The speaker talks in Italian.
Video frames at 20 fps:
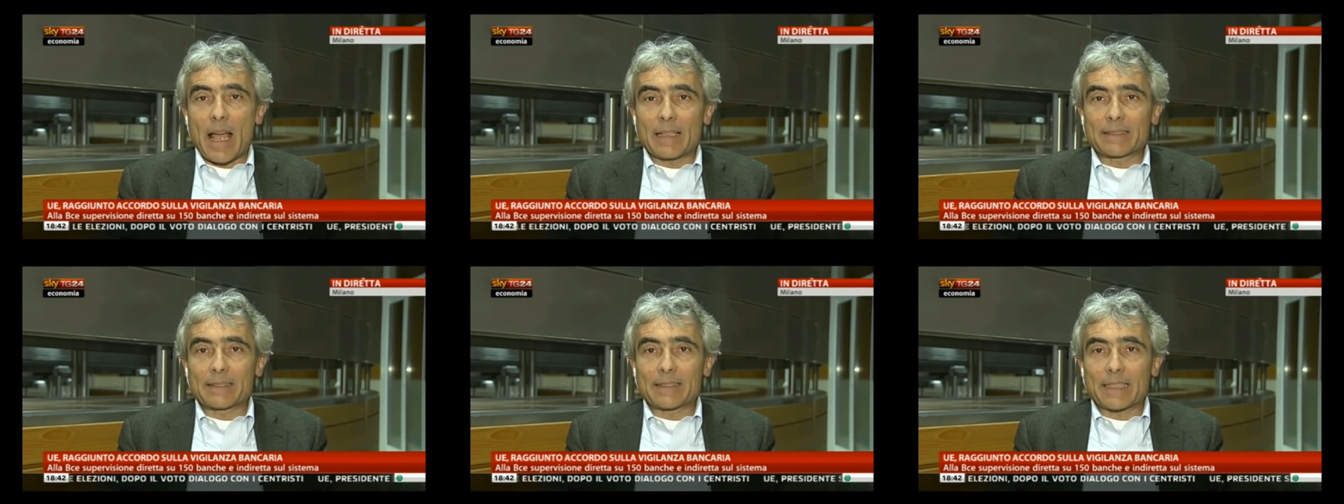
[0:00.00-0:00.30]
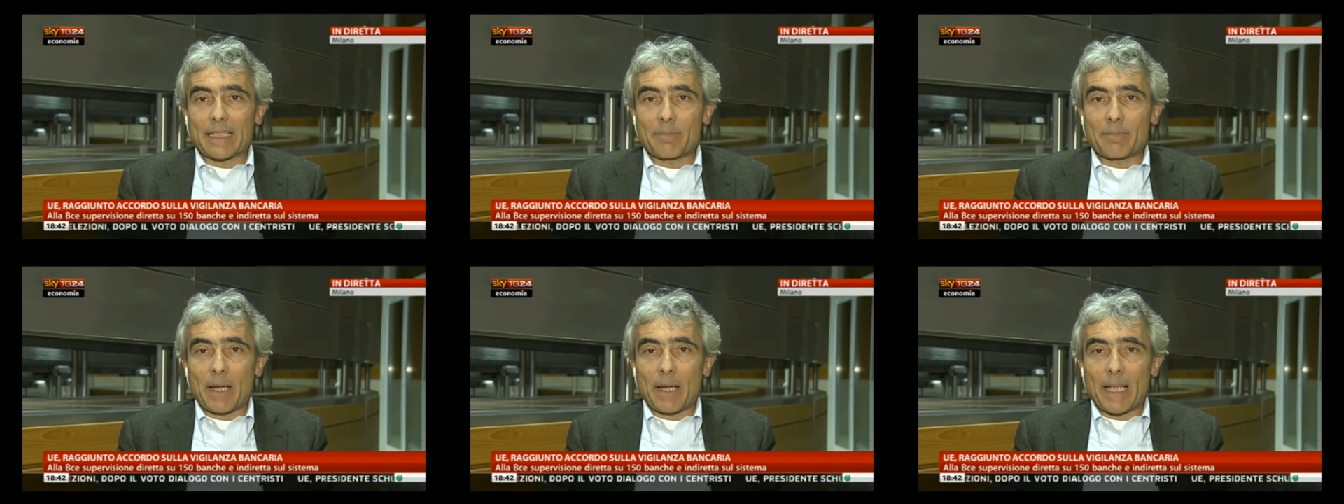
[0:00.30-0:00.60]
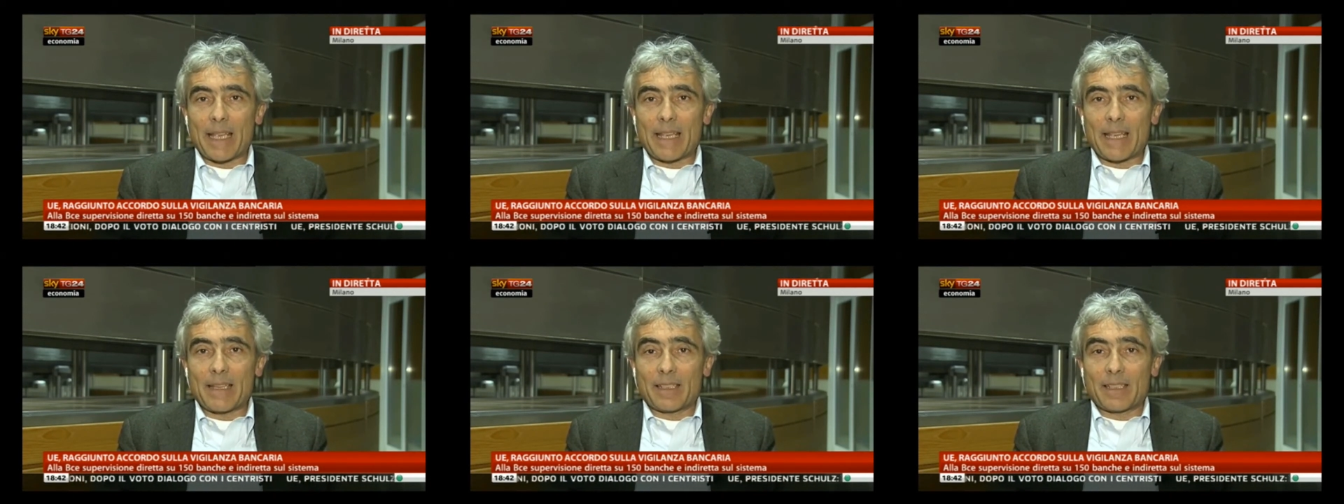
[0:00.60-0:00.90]
altri
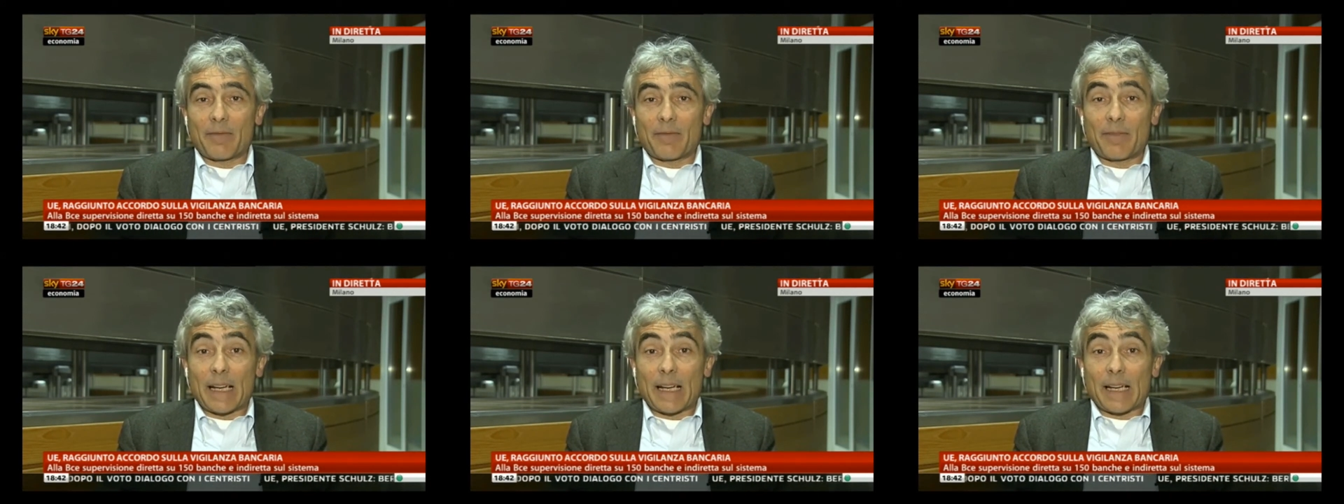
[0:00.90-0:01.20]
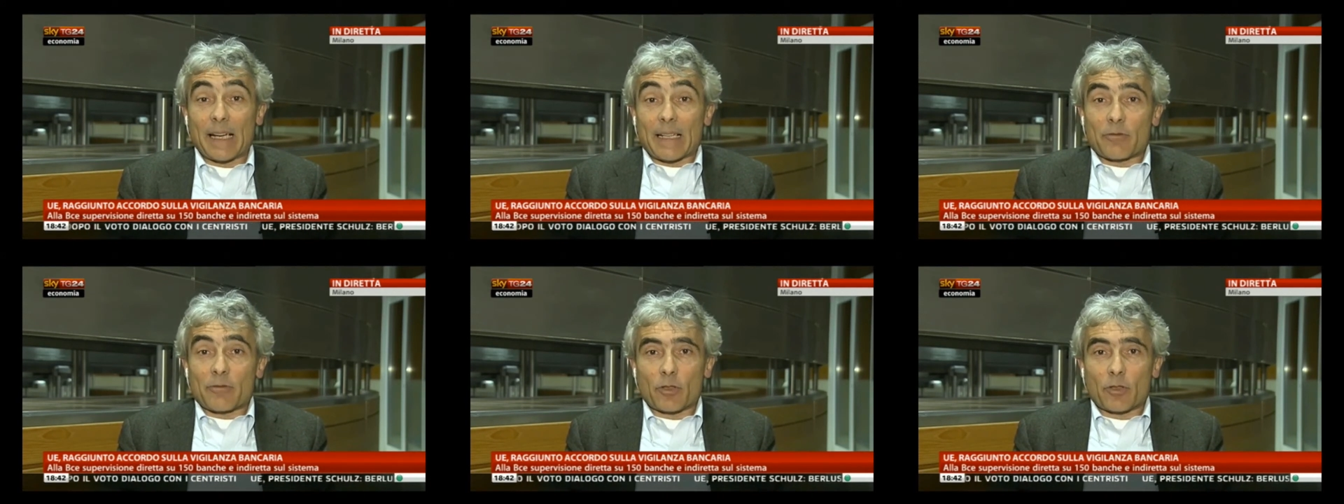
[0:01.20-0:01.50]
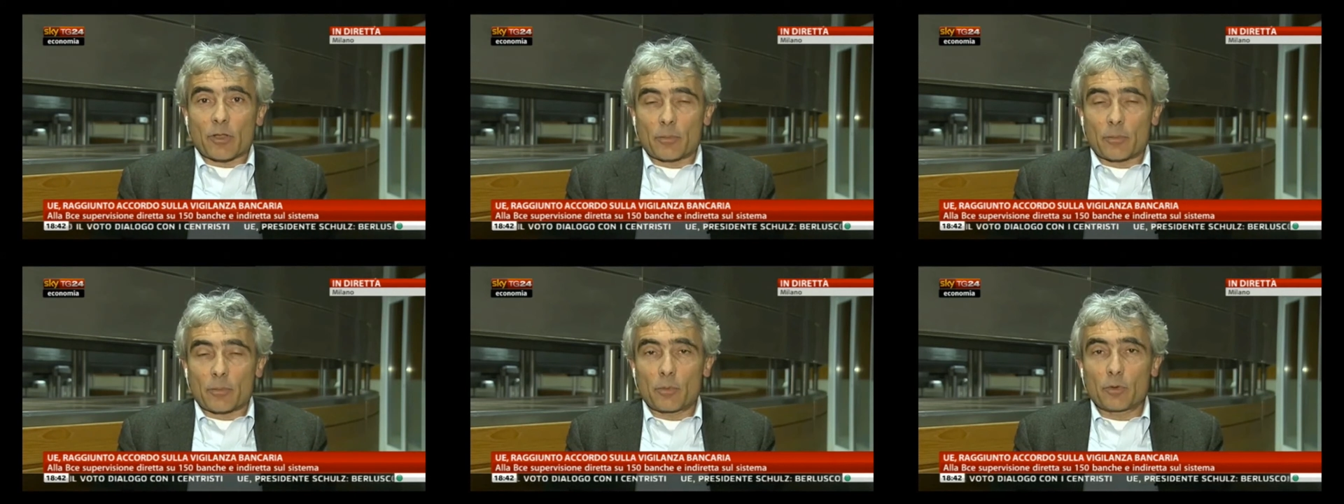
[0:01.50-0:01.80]
paesi e fare a un
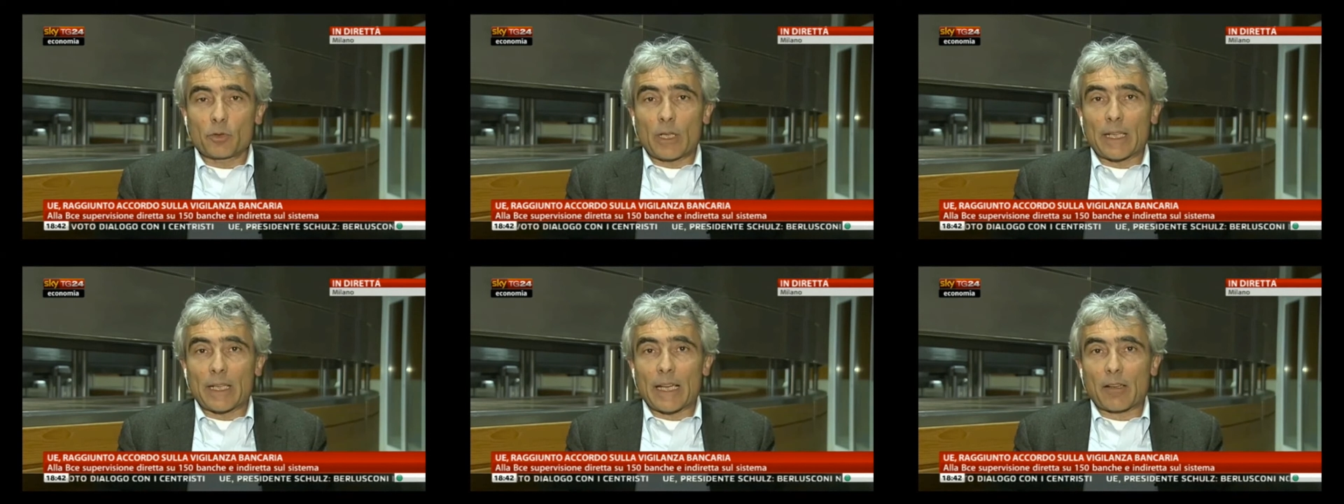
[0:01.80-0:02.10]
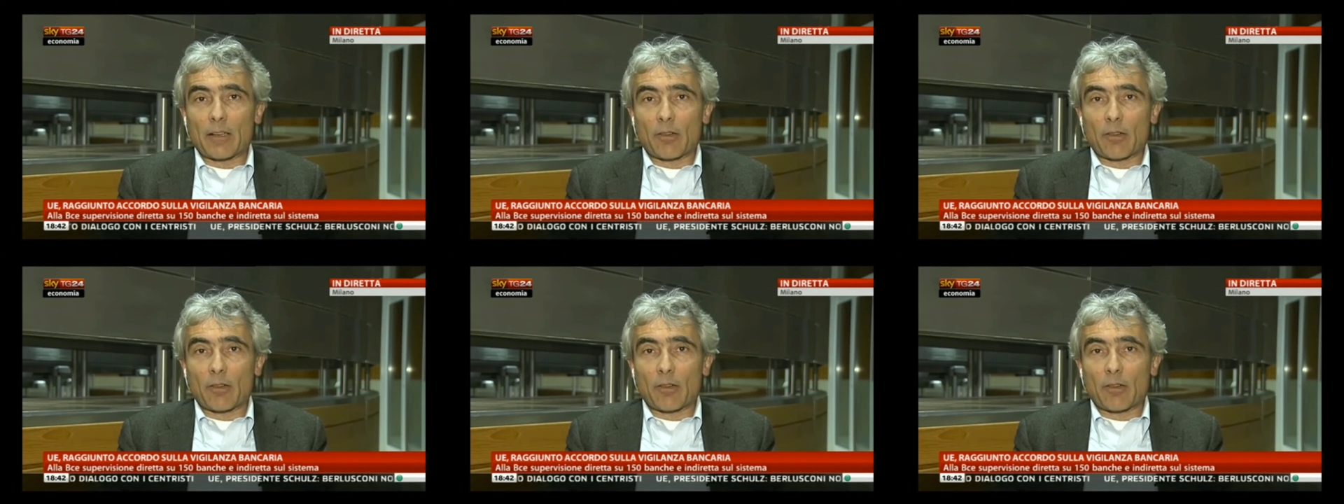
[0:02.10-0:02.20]
certo punto anche